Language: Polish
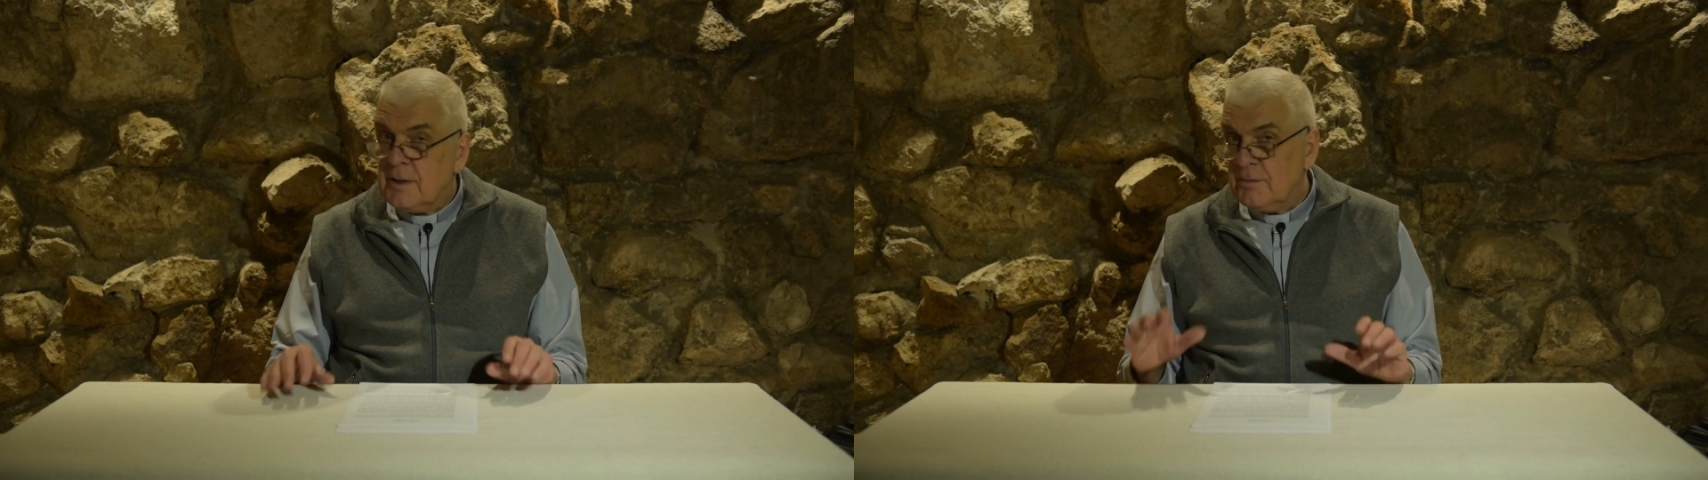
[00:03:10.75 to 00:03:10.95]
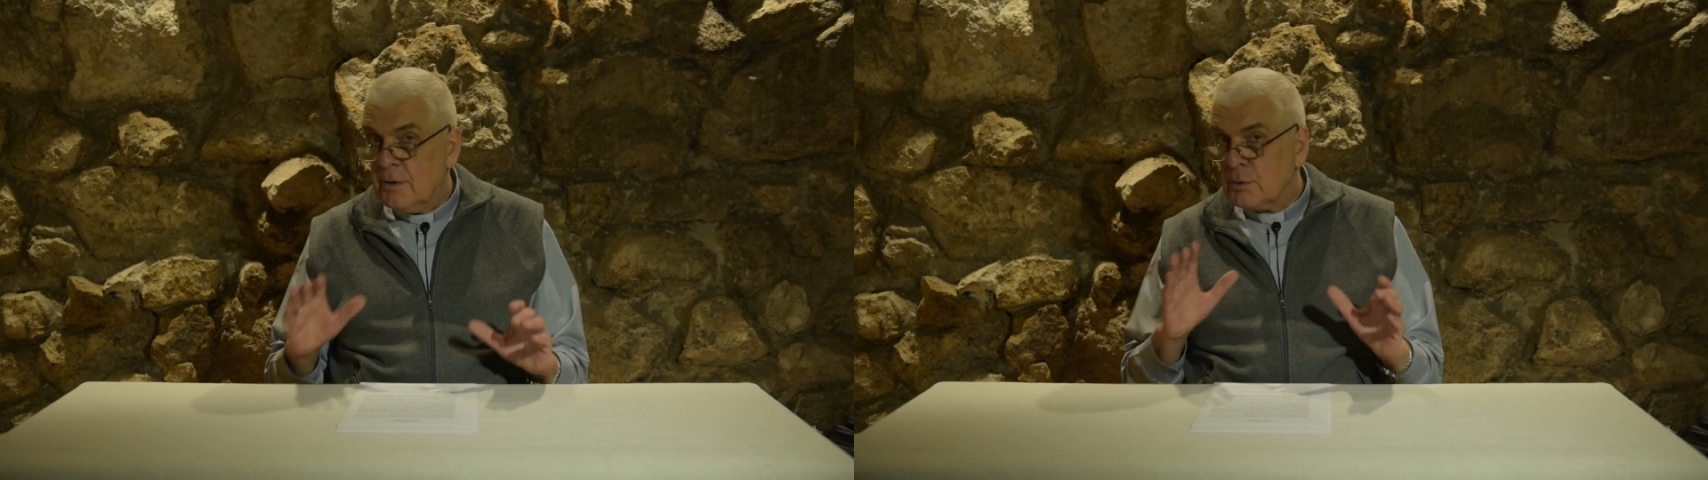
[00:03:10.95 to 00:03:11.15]

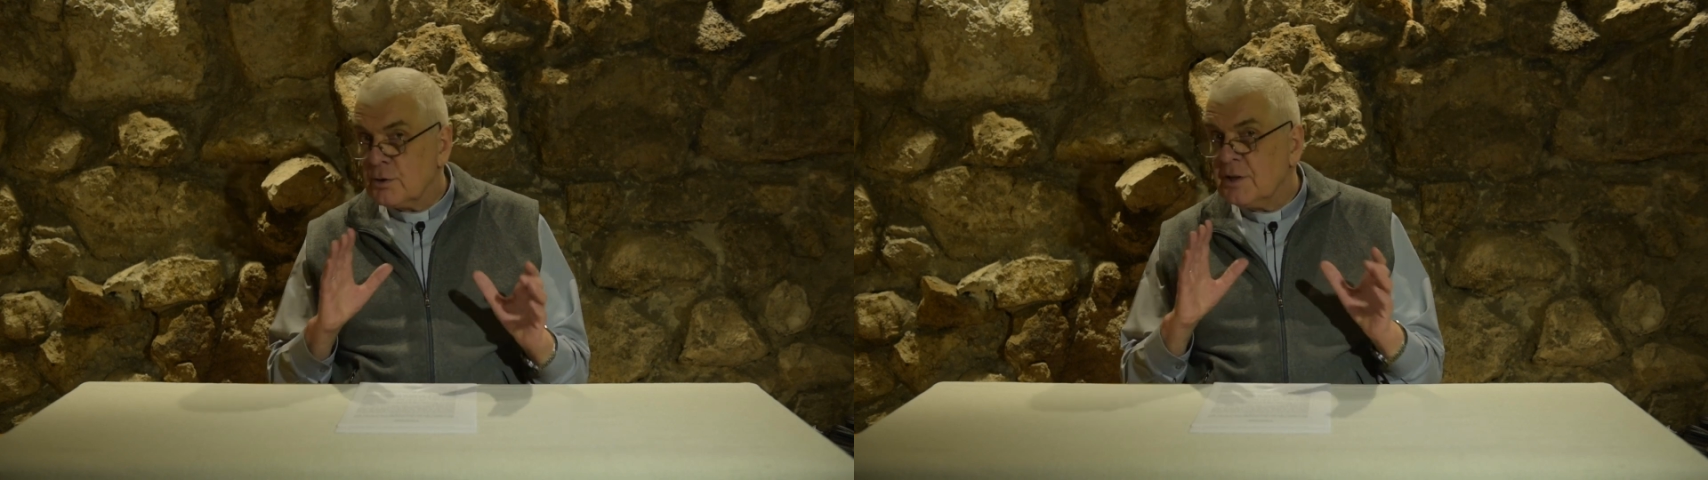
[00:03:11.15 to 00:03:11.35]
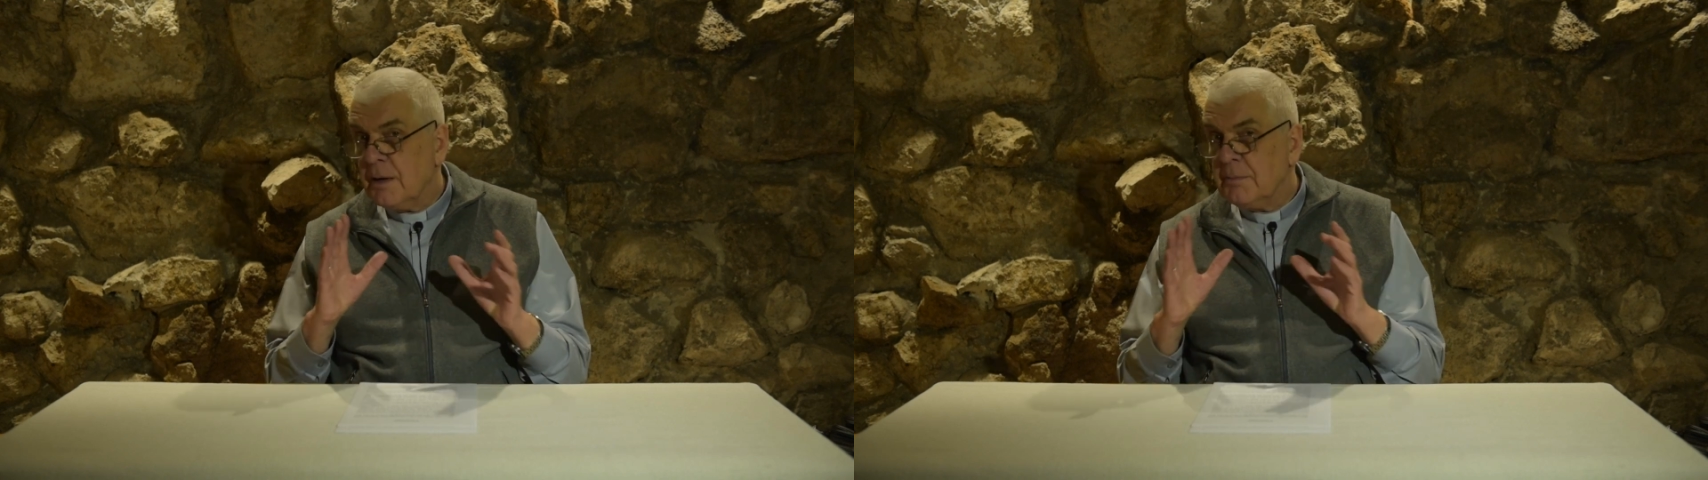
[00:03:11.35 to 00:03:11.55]

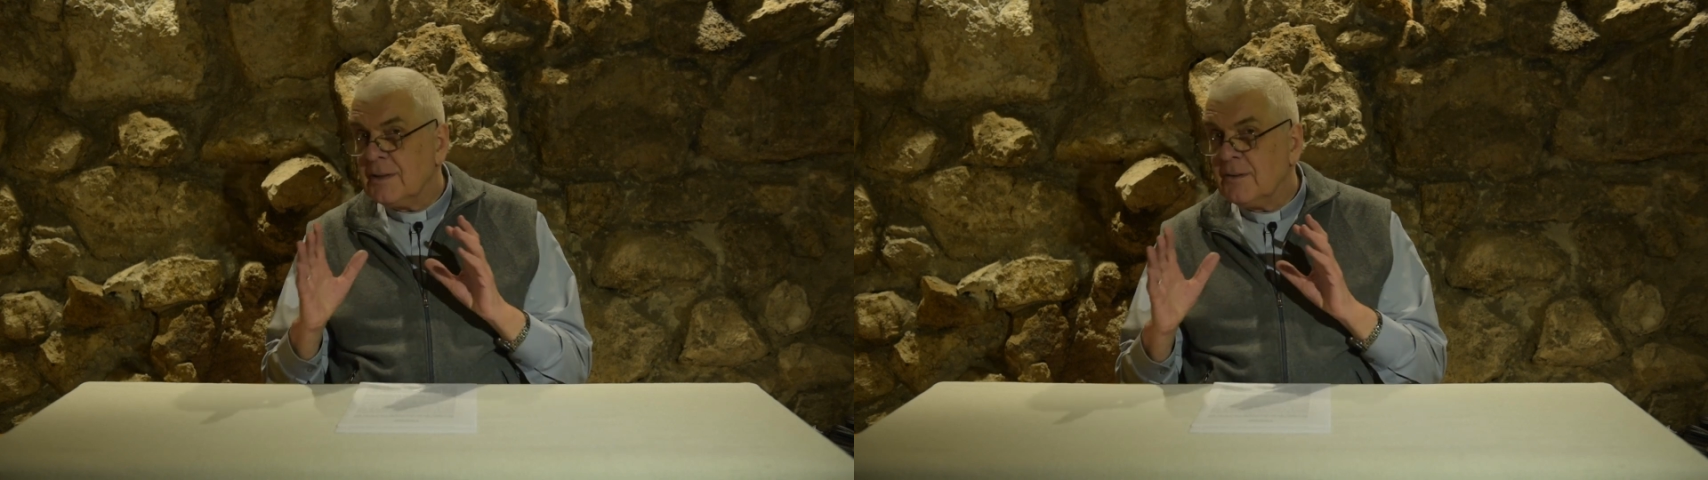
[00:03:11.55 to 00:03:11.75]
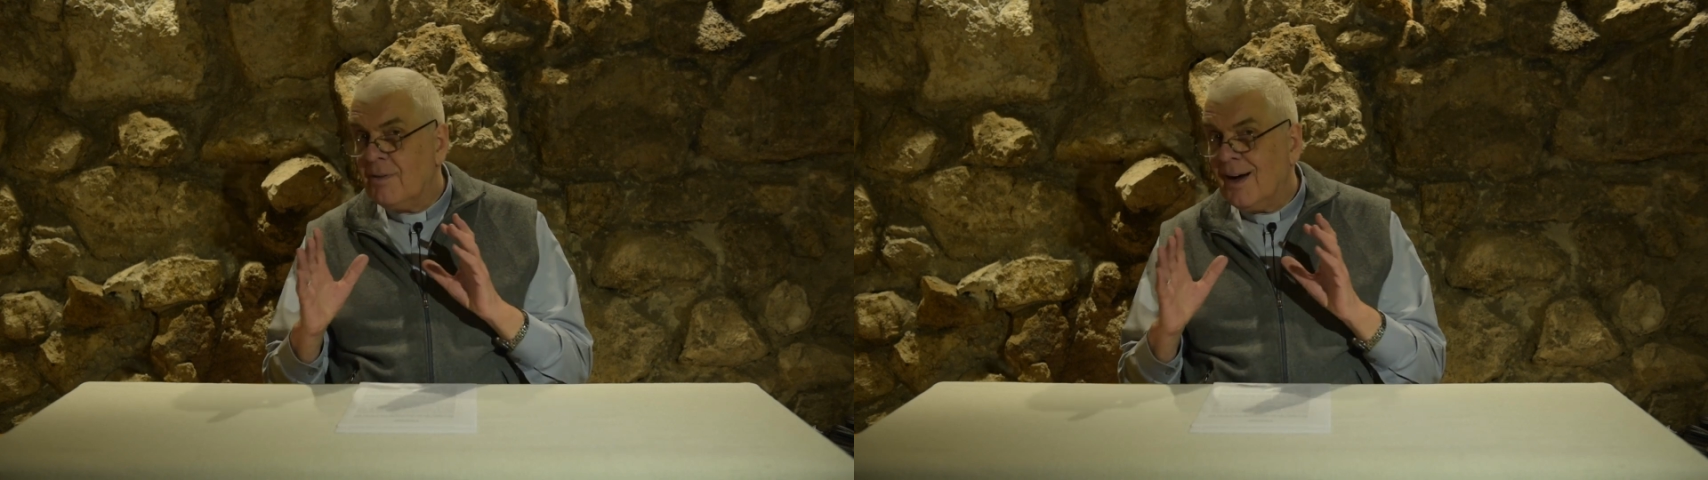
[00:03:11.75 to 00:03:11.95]
Wyróżniamy
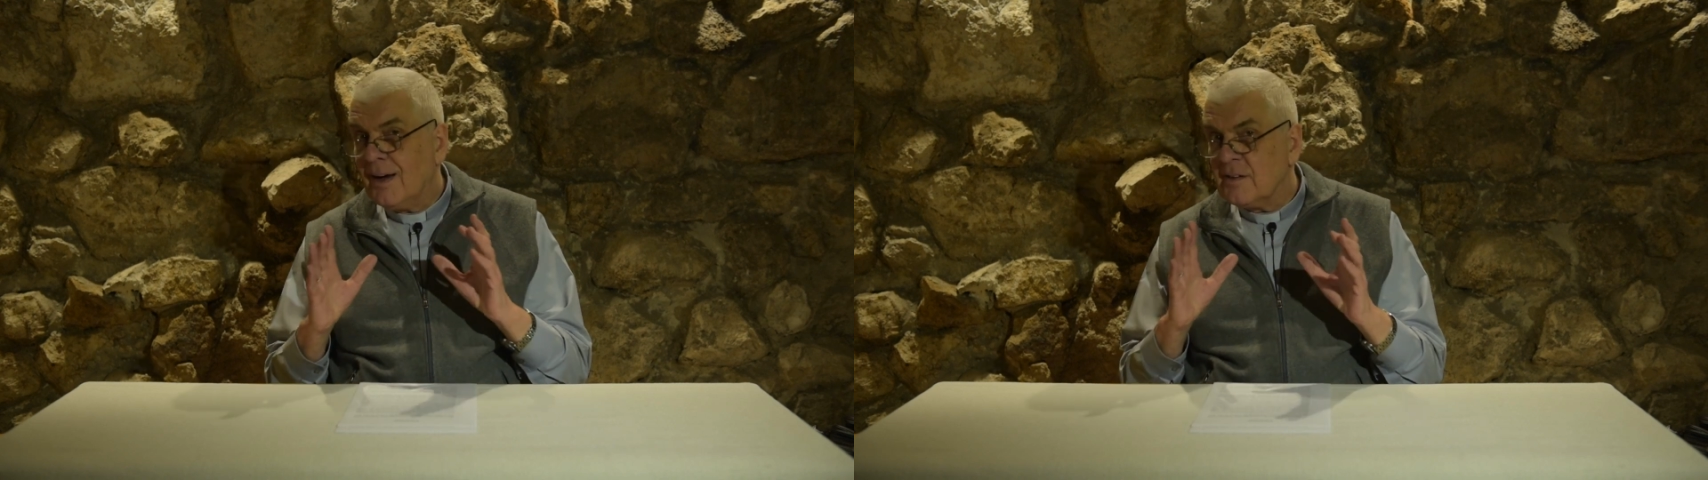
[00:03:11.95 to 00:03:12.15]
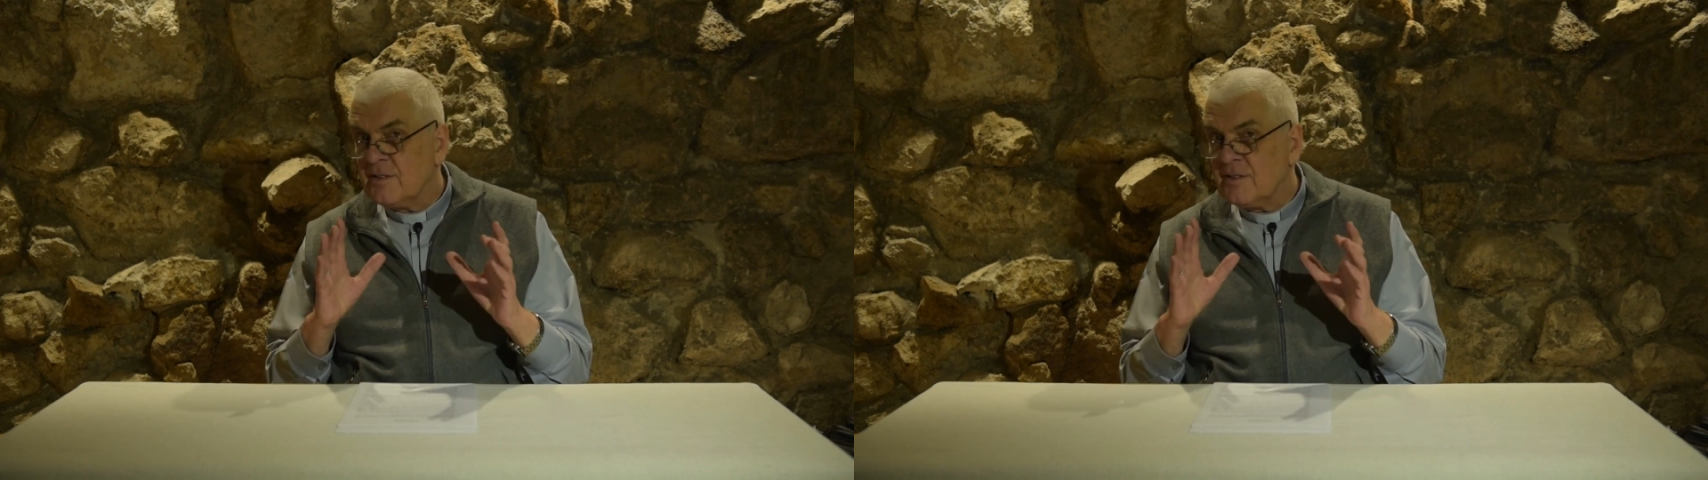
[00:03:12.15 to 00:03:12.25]
dwa